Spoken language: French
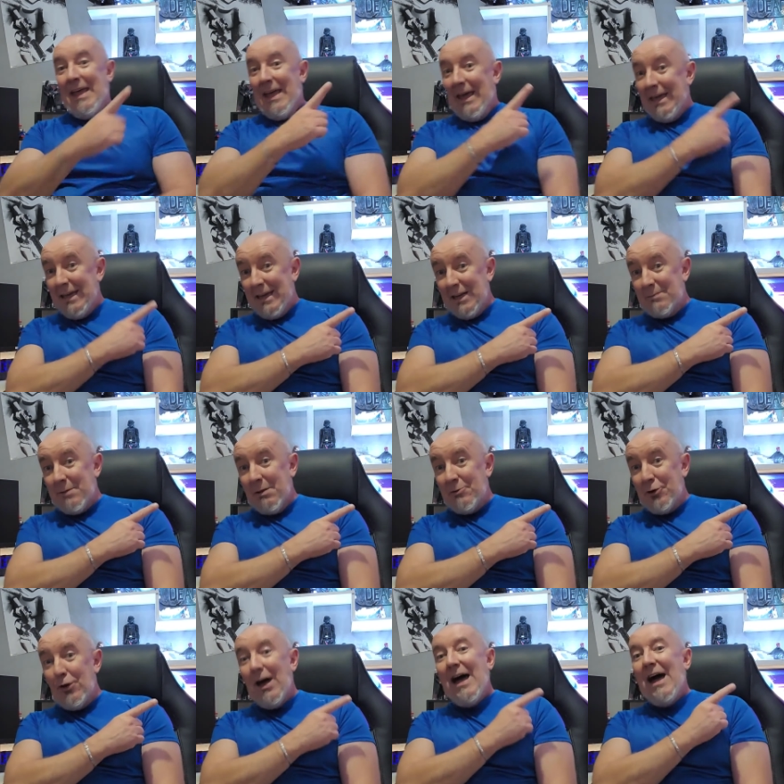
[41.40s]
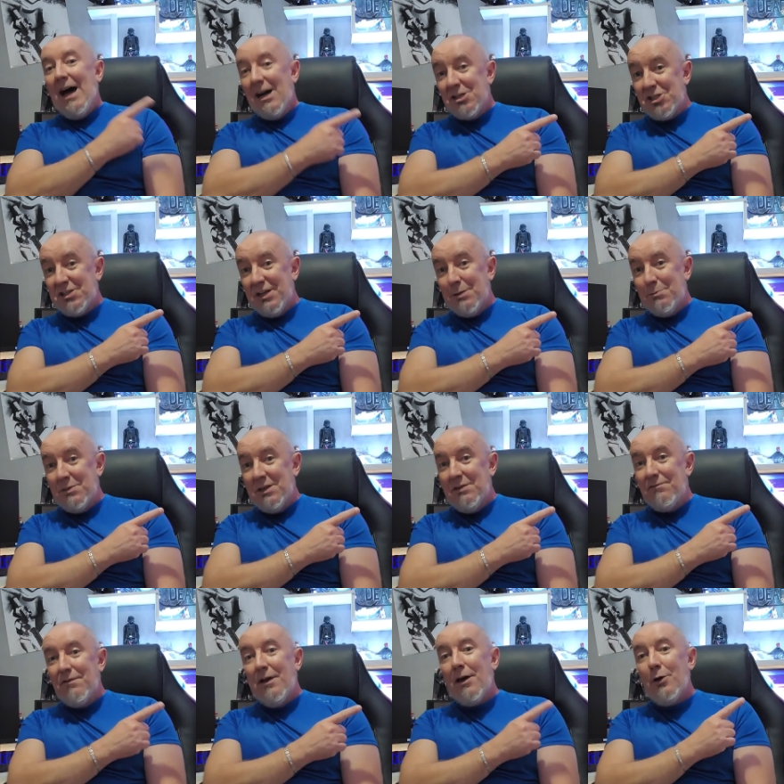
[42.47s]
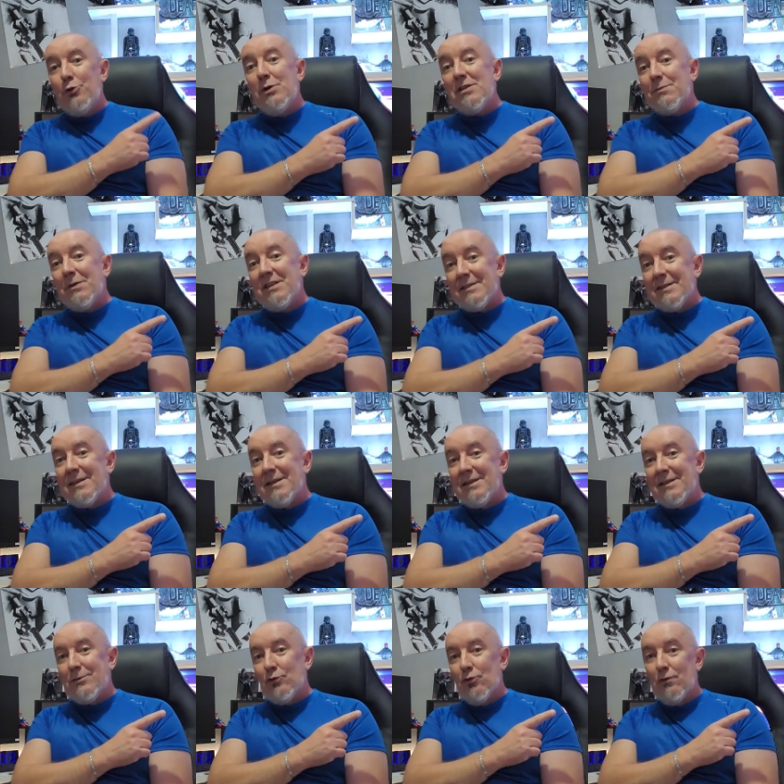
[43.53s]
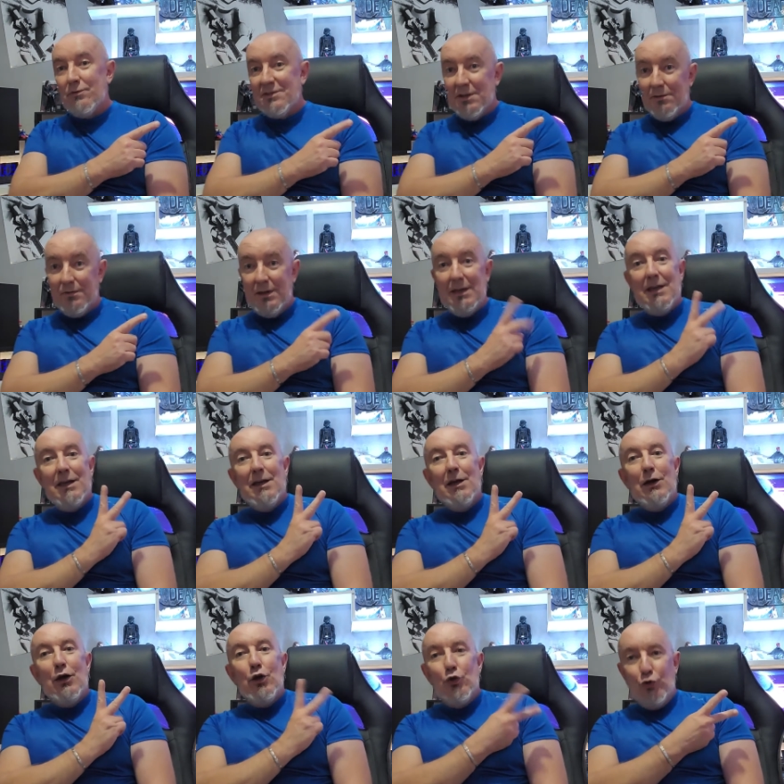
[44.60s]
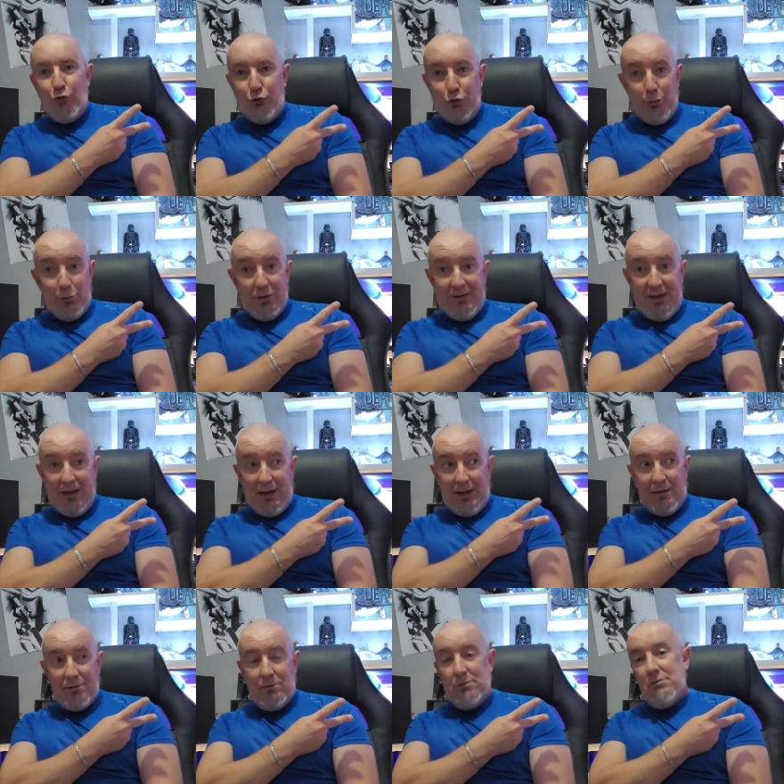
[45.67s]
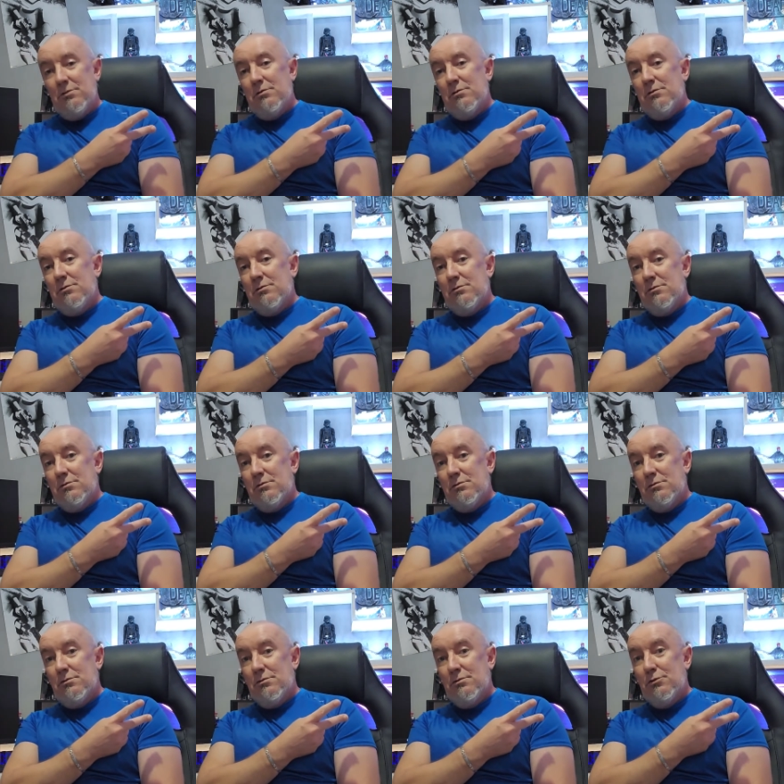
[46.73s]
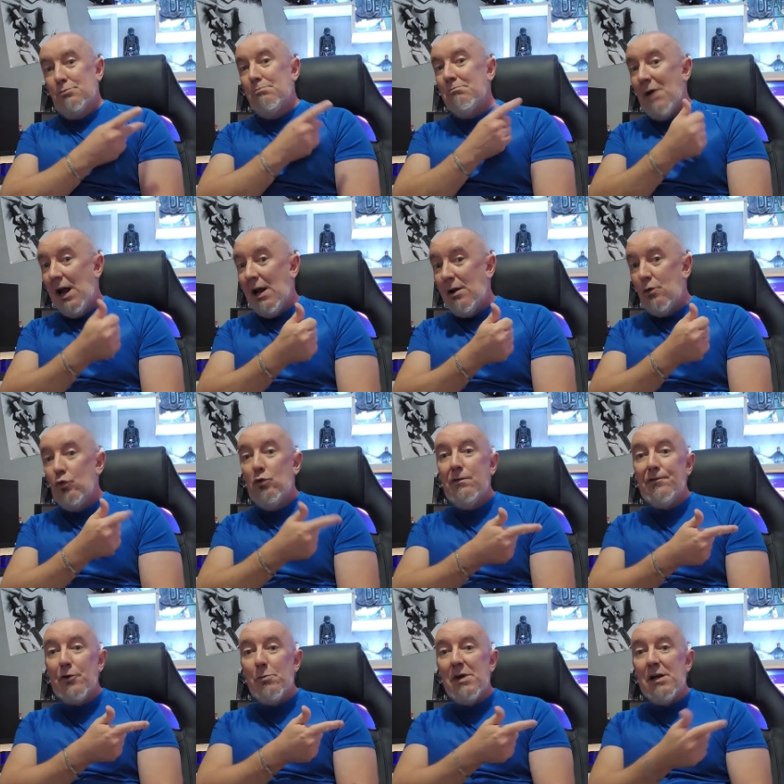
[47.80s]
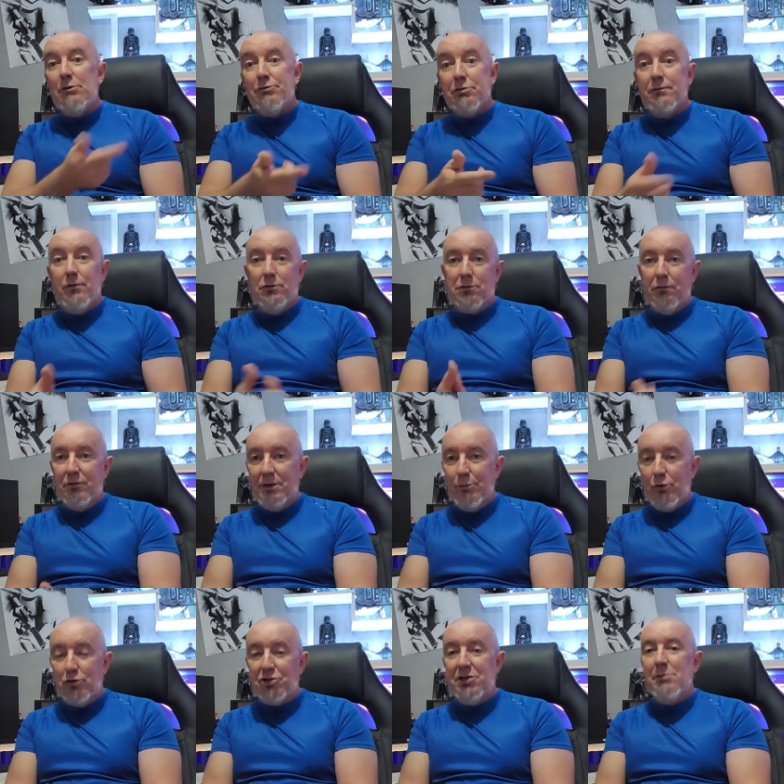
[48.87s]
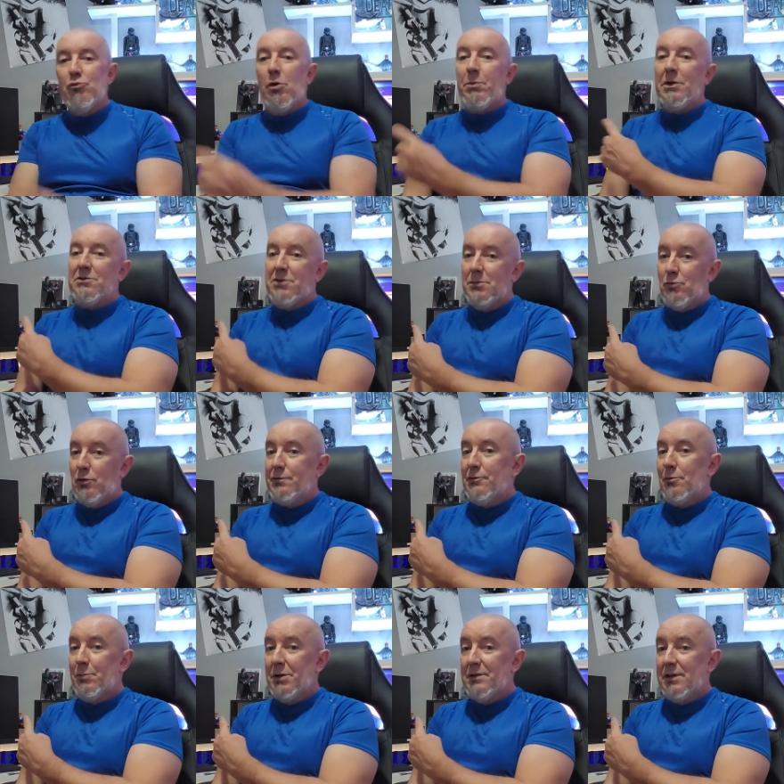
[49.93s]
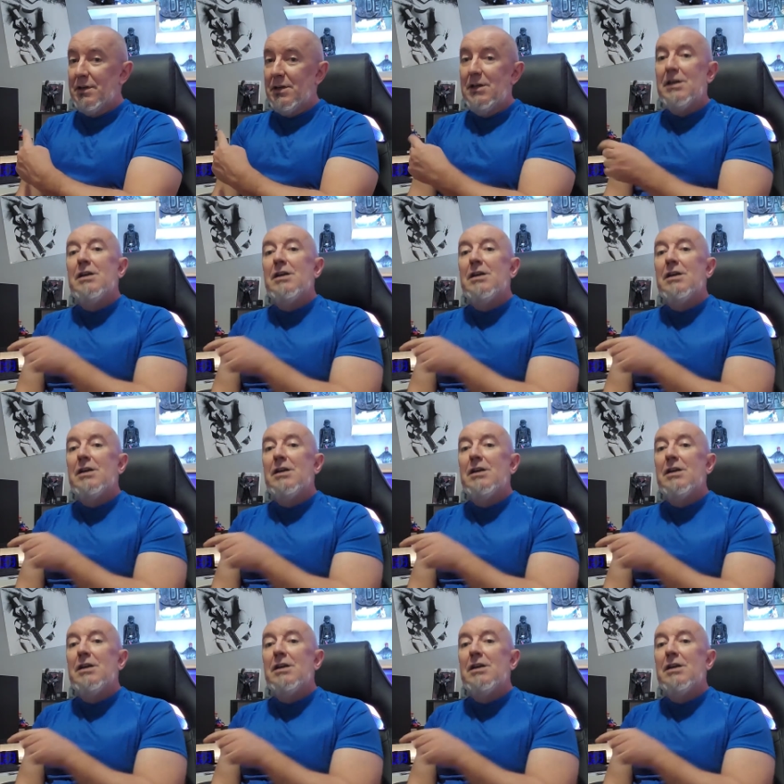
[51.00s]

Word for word: et un adaptateur HDMI vers USB-C. Donc vous avez deux modèles, euh, mâle ou femelle, suivant ce que vous voulez brancher. Moi personnellement sur le PC,